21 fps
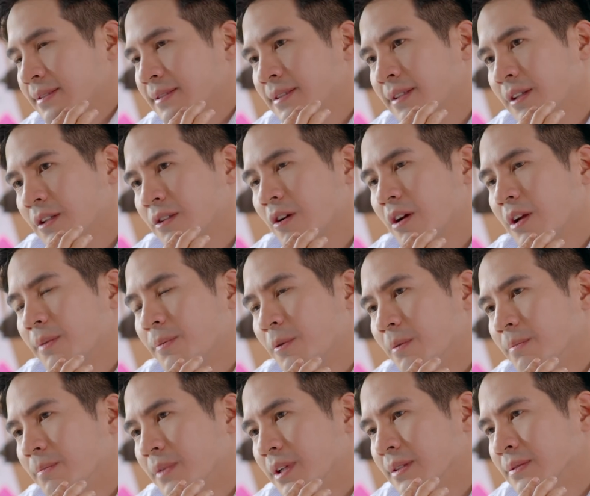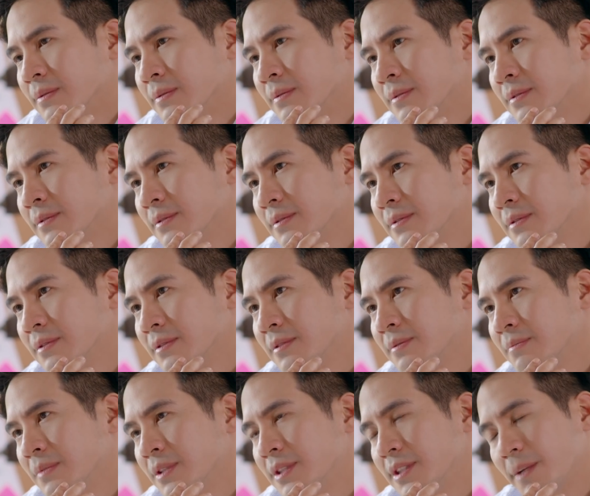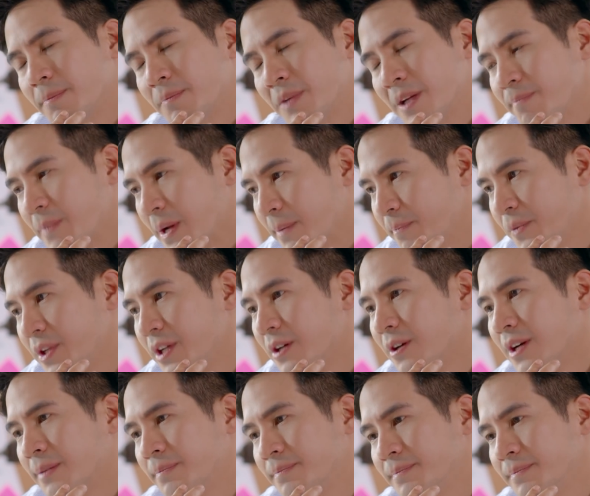เขาต่อยผมมามันเจ็บแค่แป๊บเดียวครับ